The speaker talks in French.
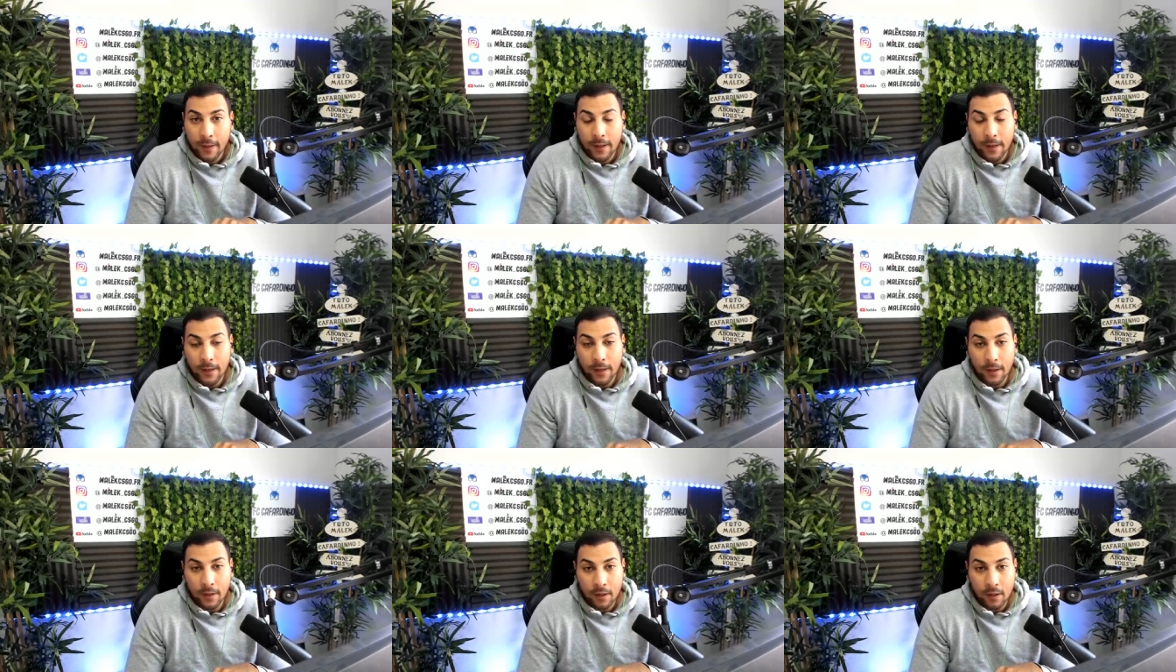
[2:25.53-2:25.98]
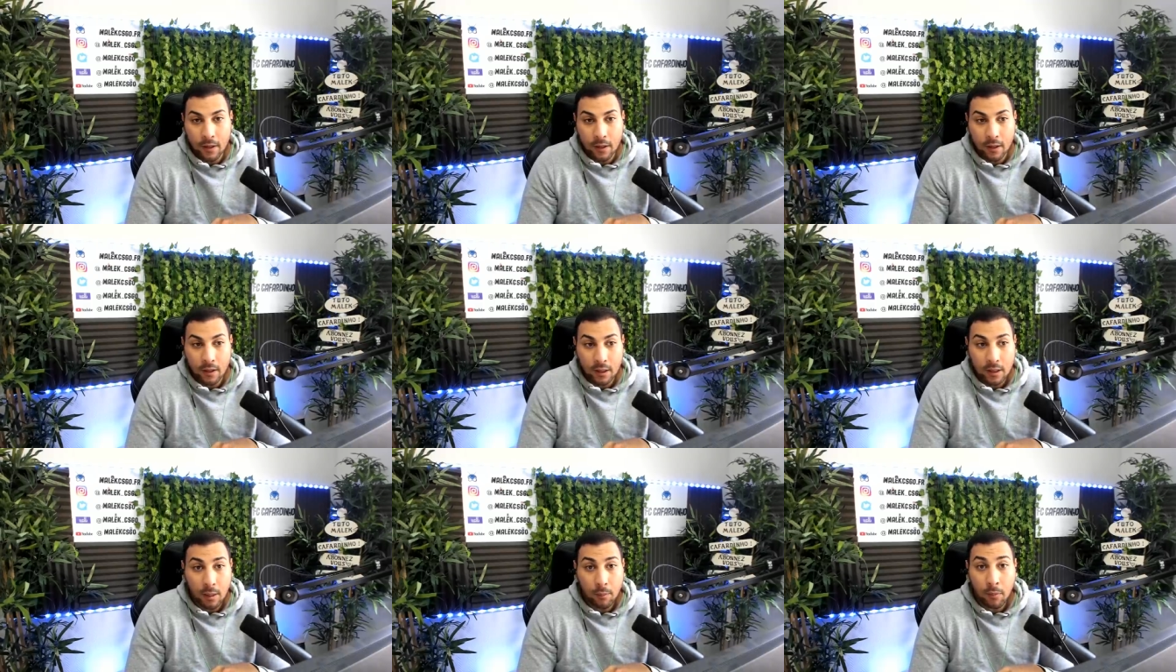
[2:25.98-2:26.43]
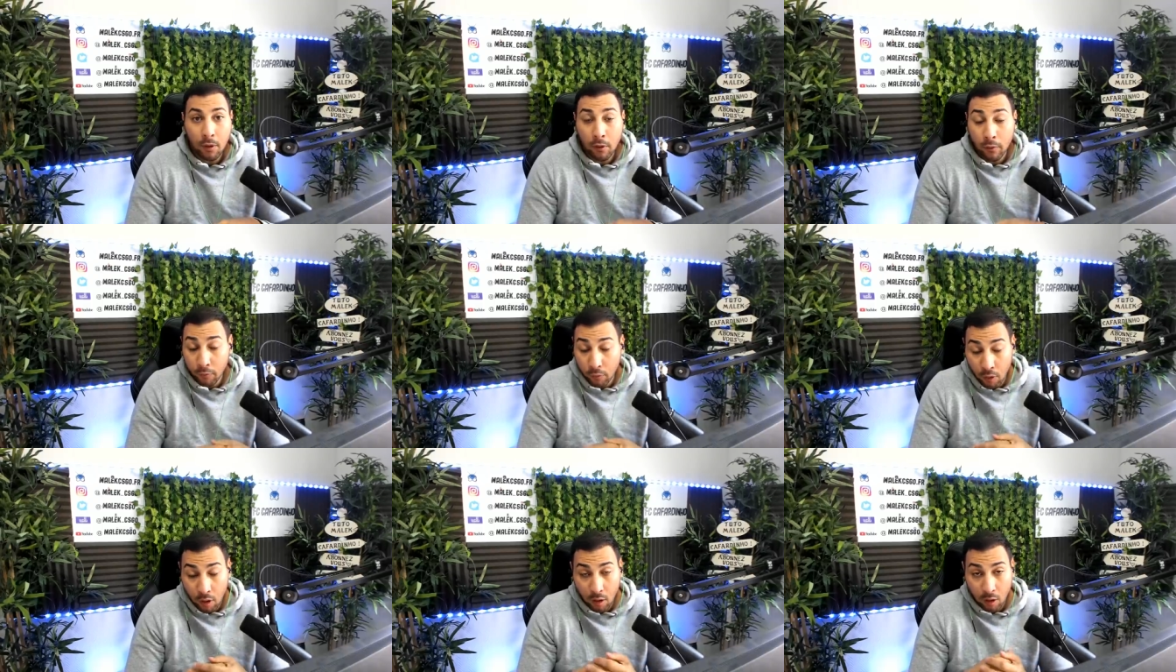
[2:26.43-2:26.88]
ça
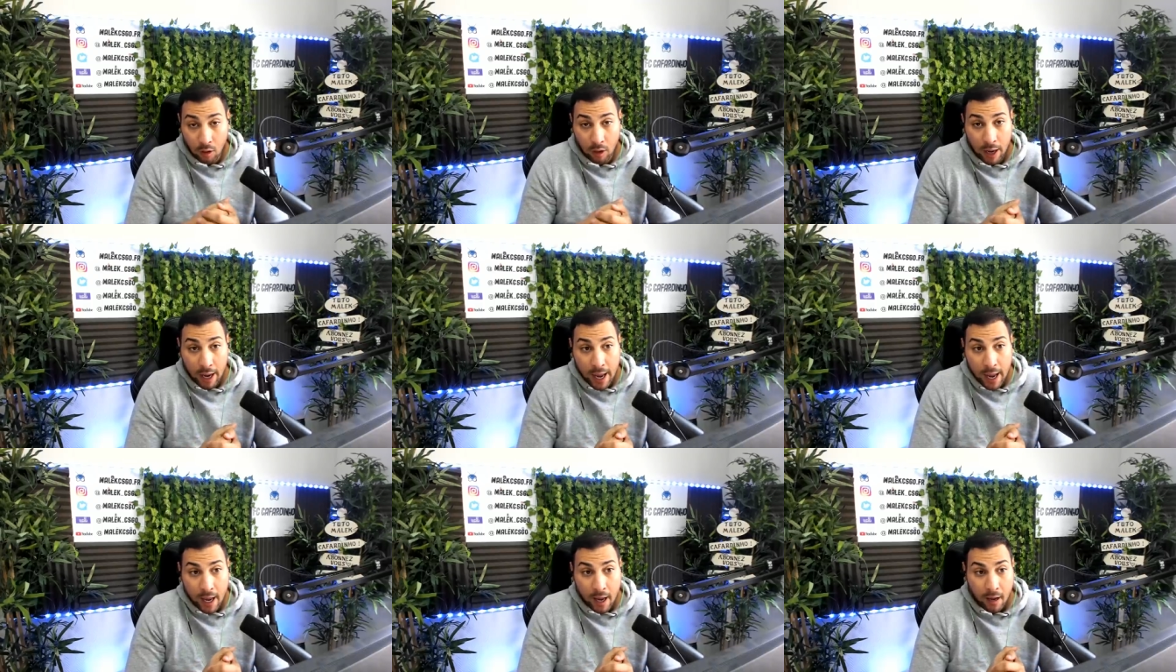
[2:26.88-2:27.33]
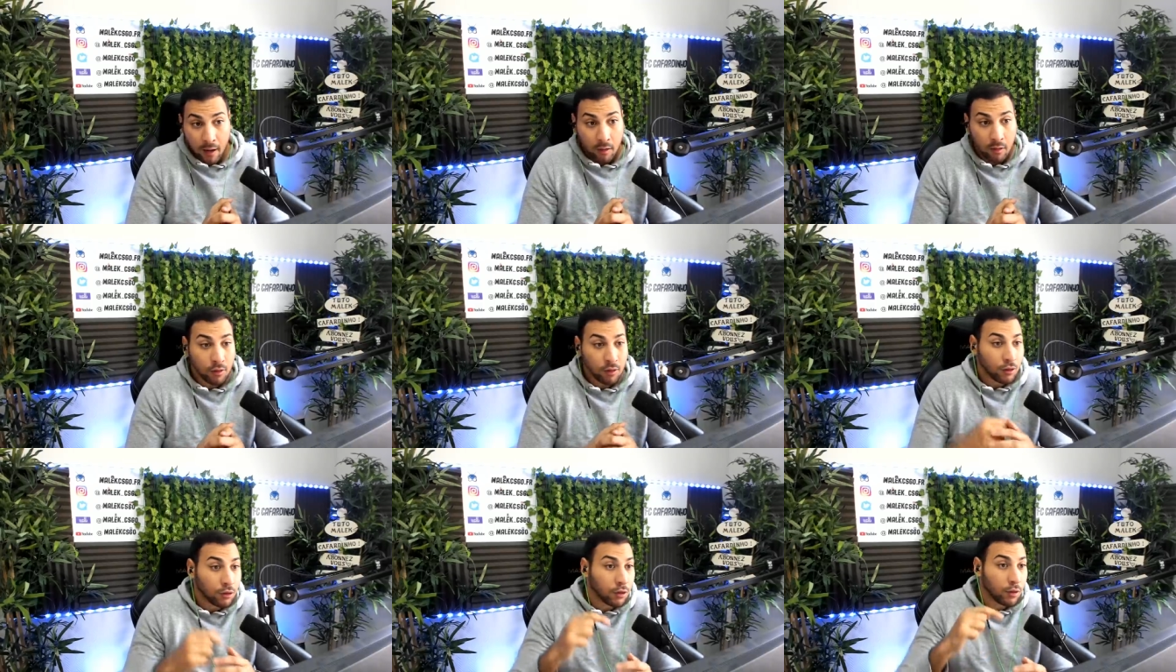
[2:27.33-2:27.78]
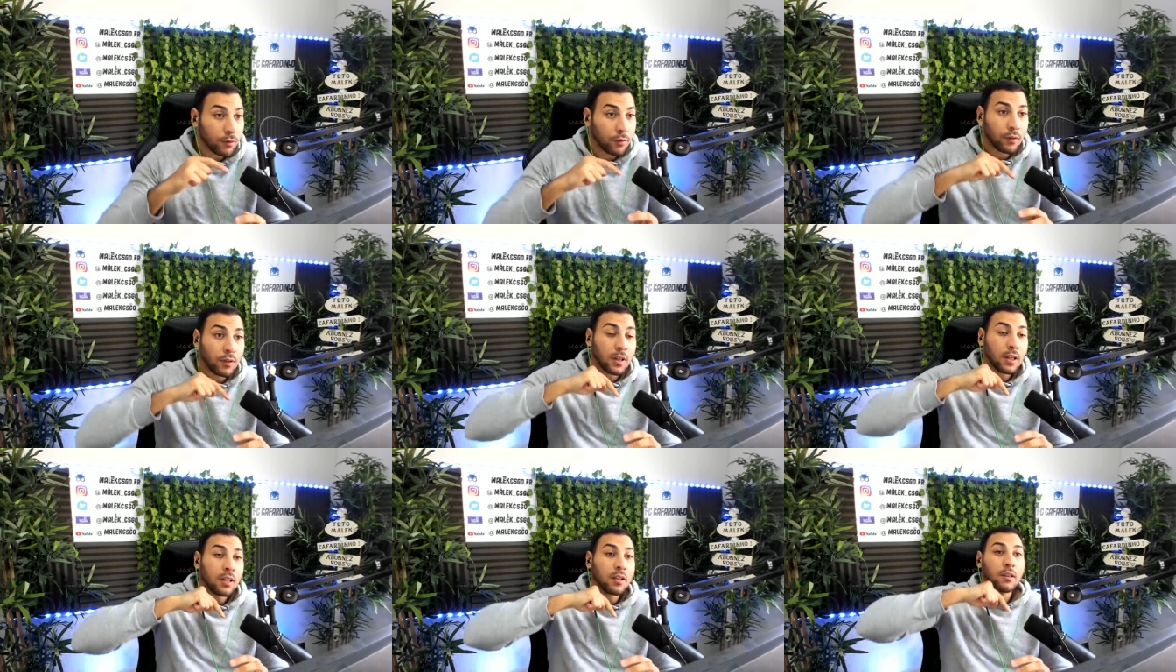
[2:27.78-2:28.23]
m'envoie en l'air, je
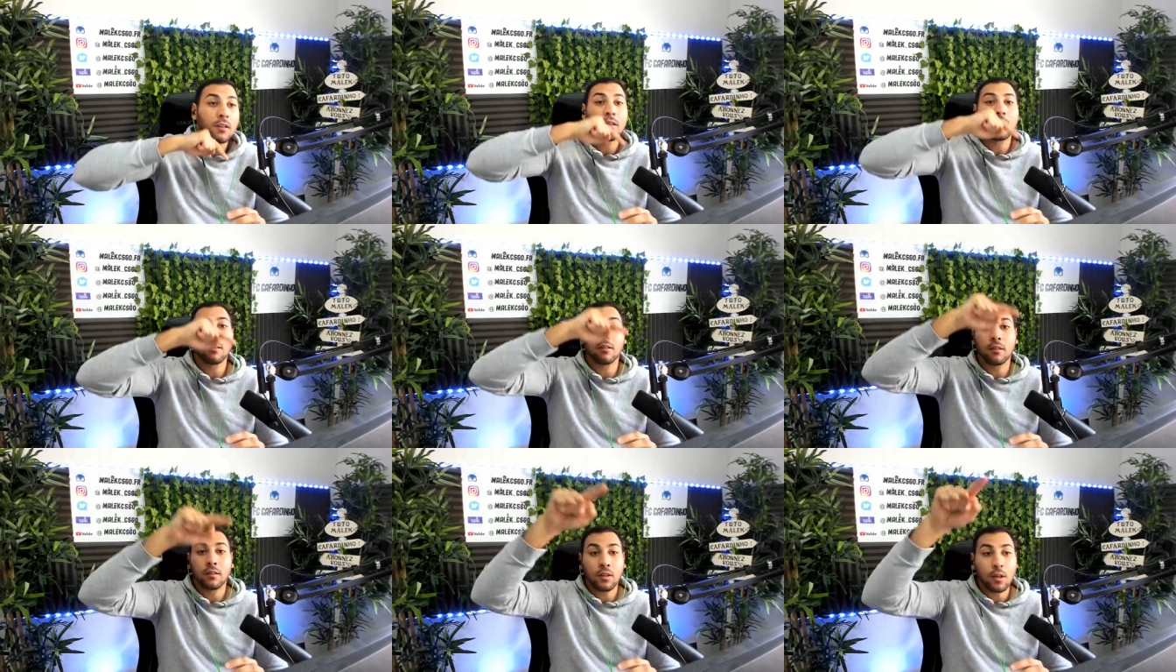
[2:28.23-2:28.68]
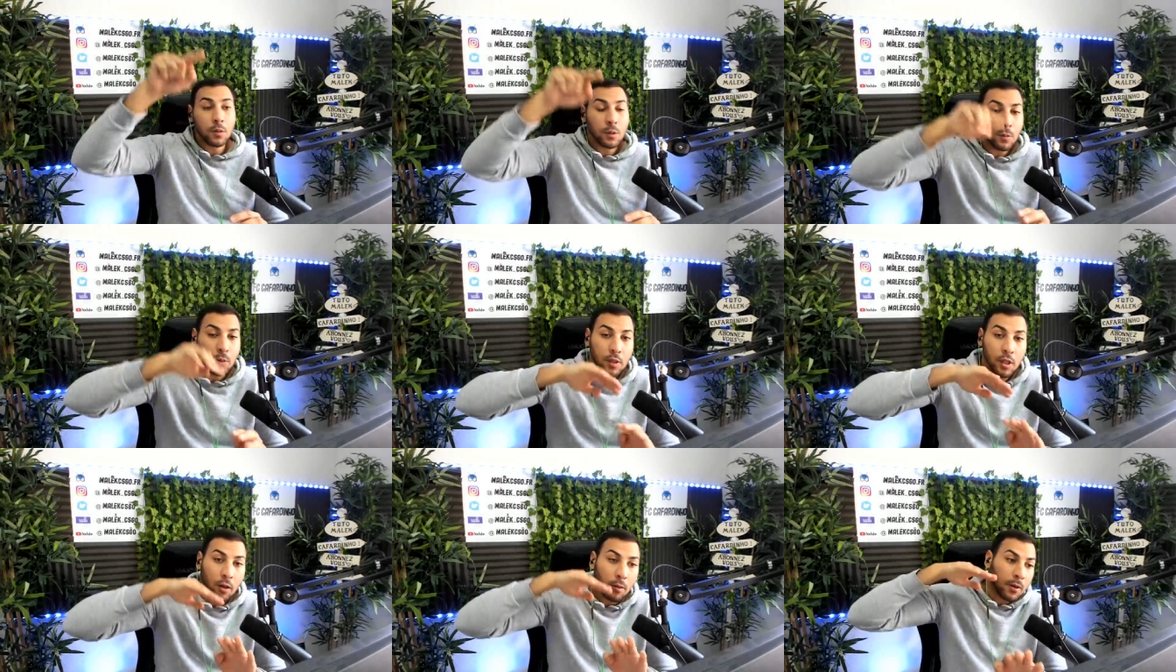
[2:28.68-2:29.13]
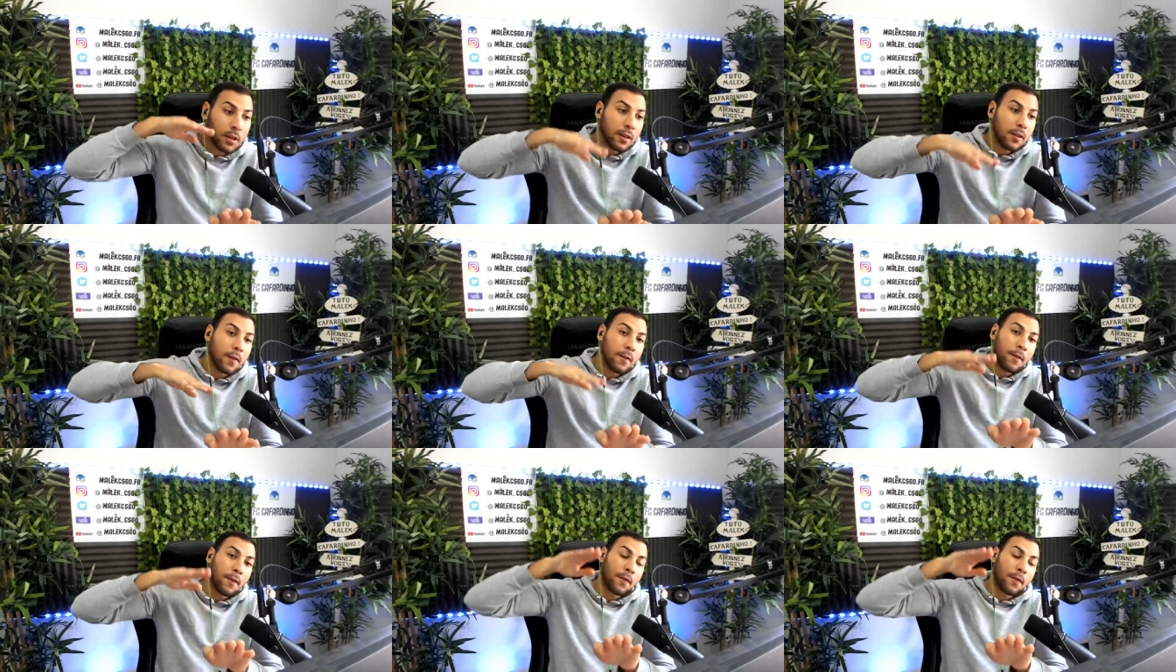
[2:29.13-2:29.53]
fais comme Spider-Man,